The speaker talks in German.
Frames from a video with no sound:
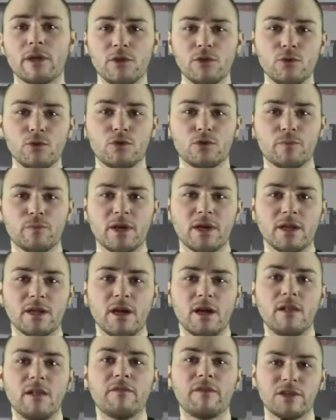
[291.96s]
den
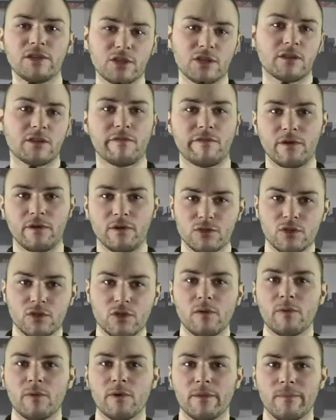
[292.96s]
YouTube-Kanal Venture TV
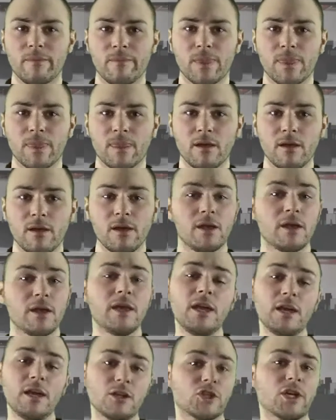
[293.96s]
stolpern.
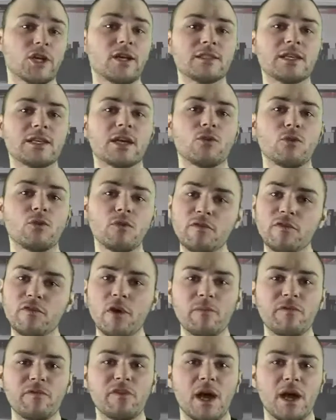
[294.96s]
Hier erscheinen seit rund
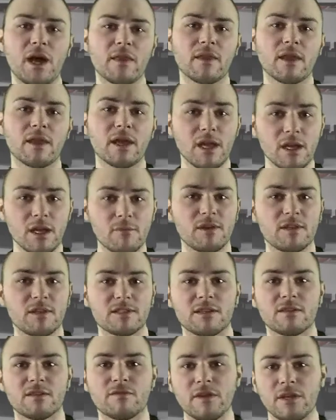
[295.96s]
fünf Jahren
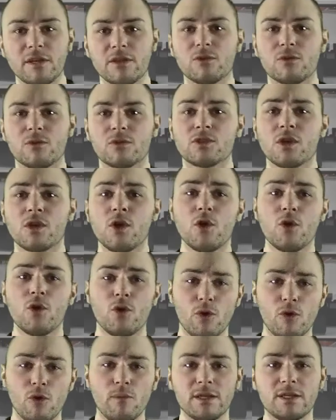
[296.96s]
regelmäßig Videos
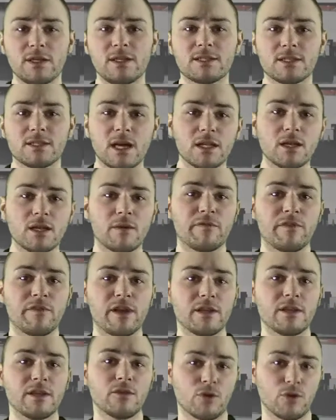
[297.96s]
über die
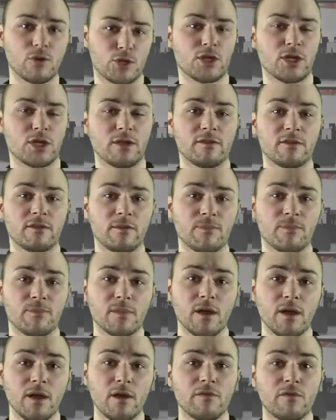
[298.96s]
Startup-Welt in Deutschland.
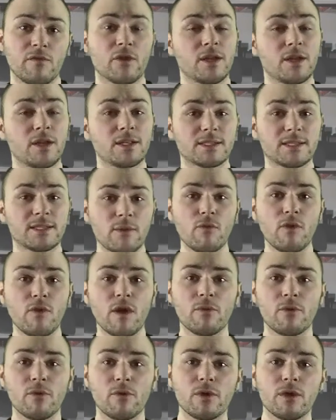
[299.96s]
Von den
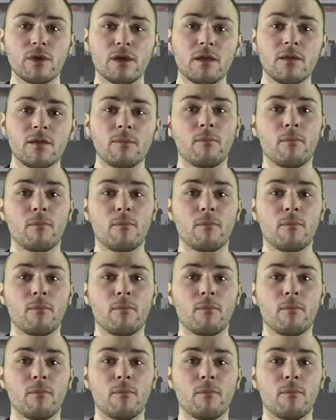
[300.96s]
Somewhere-Brüdern,